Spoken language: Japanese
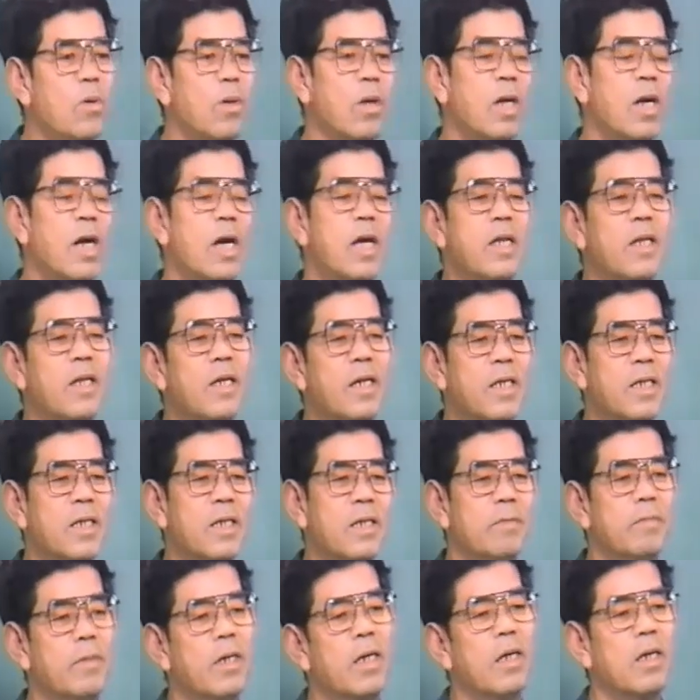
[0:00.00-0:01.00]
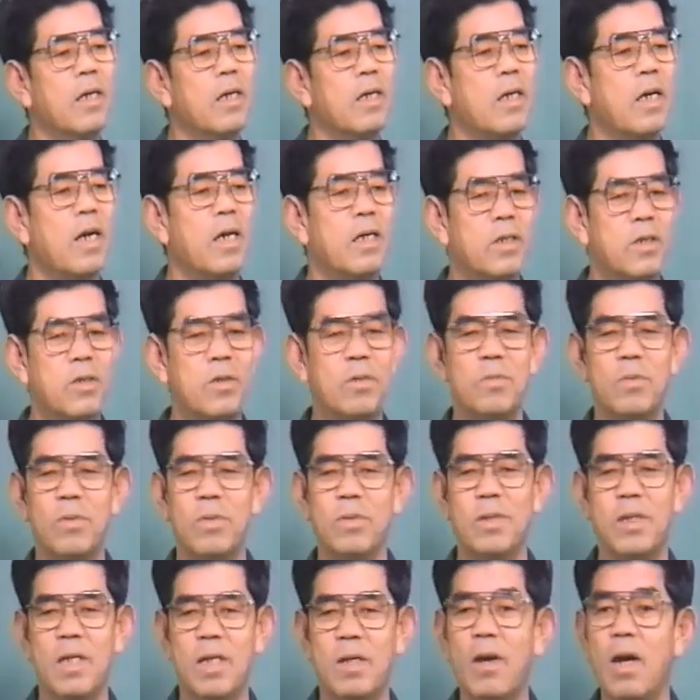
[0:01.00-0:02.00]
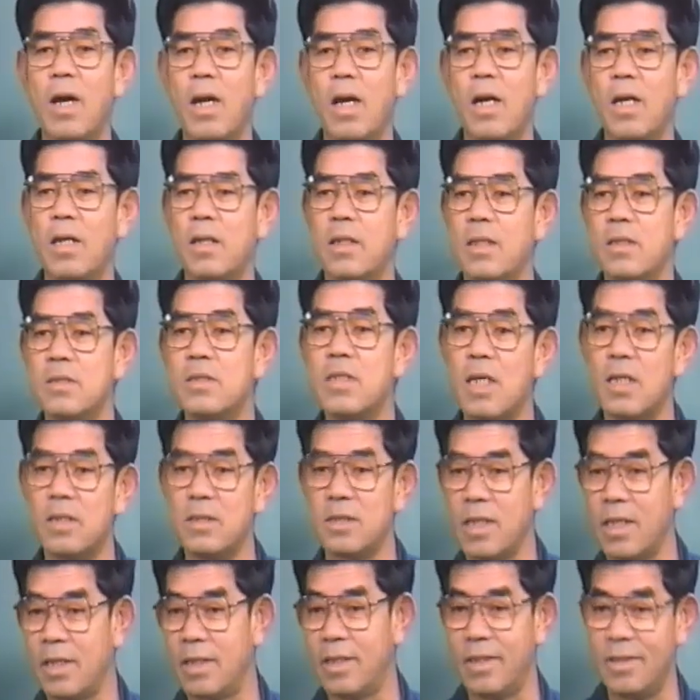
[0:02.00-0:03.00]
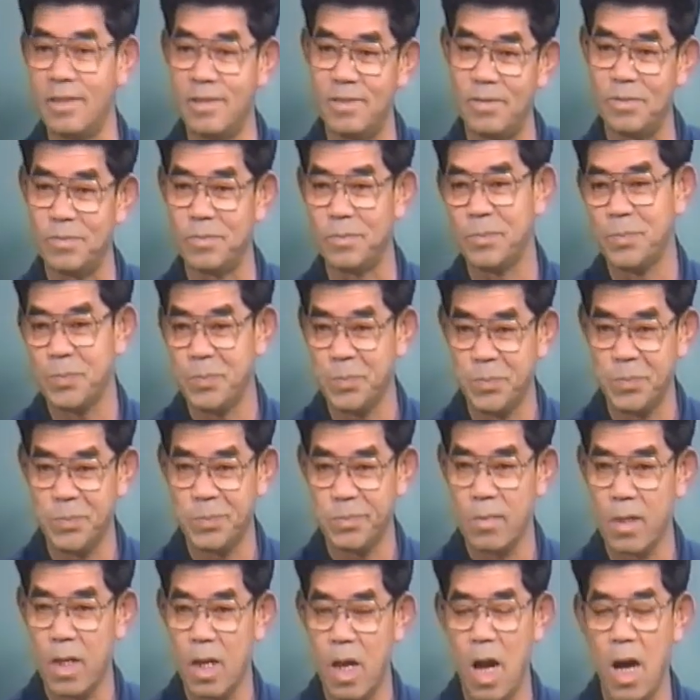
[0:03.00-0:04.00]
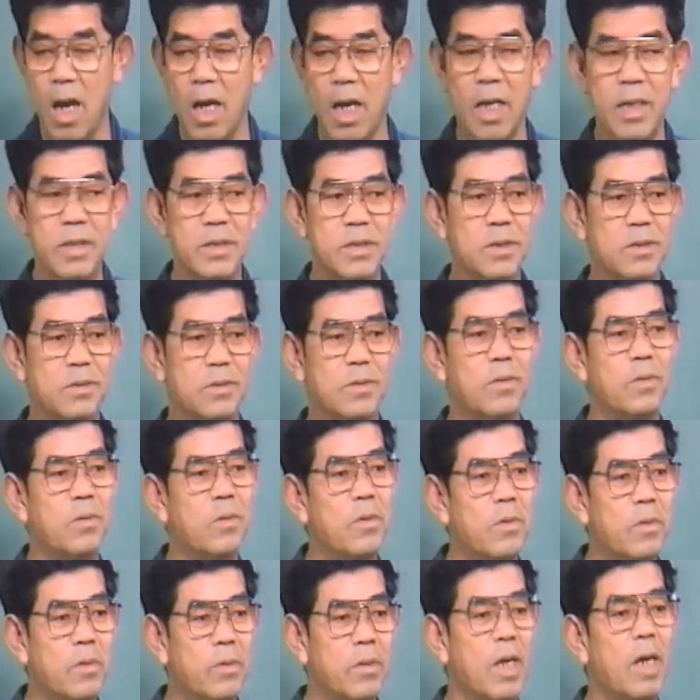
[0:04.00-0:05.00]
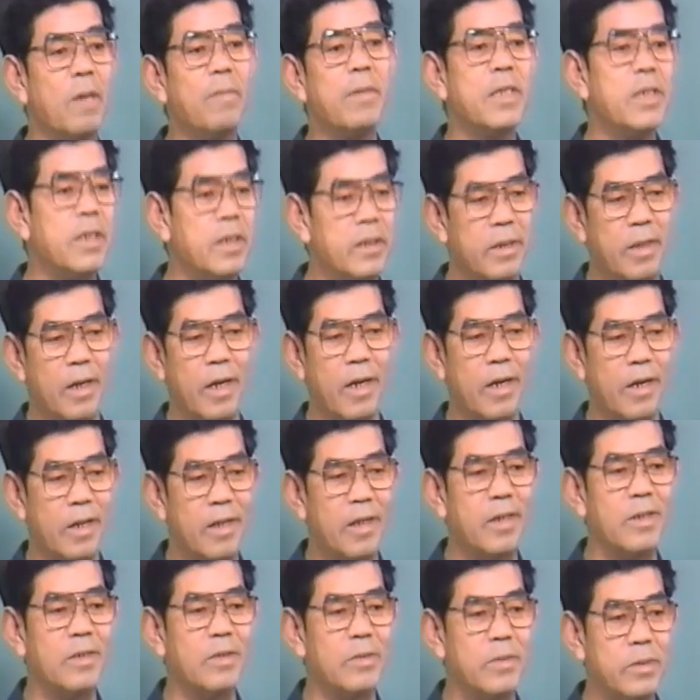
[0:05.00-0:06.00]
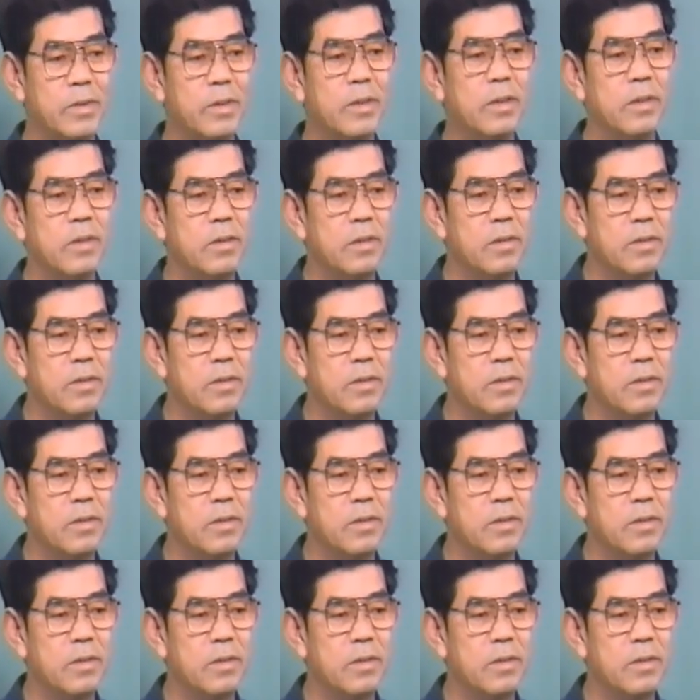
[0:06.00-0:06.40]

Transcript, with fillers: を変えなければ環境問題は解決がつかないと。破壊する心をやめていただかないとね。